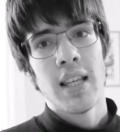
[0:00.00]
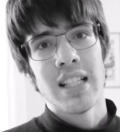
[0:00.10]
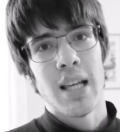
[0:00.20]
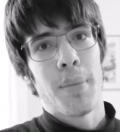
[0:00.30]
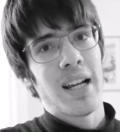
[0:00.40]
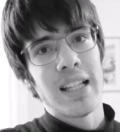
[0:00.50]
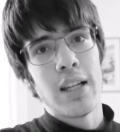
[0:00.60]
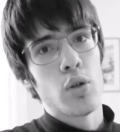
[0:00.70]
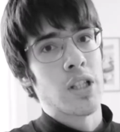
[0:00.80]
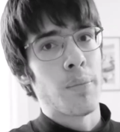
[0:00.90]
sembra che
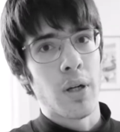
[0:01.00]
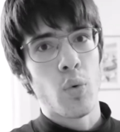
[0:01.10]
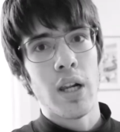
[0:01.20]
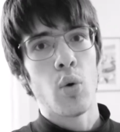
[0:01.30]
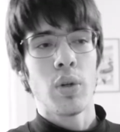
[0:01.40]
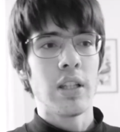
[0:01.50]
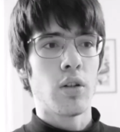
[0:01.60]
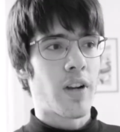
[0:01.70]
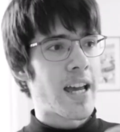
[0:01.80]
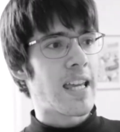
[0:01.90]
dico sempre quello, quindi
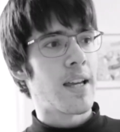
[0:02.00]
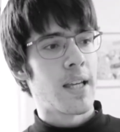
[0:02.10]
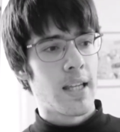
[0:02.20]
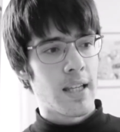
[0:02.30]
dovrei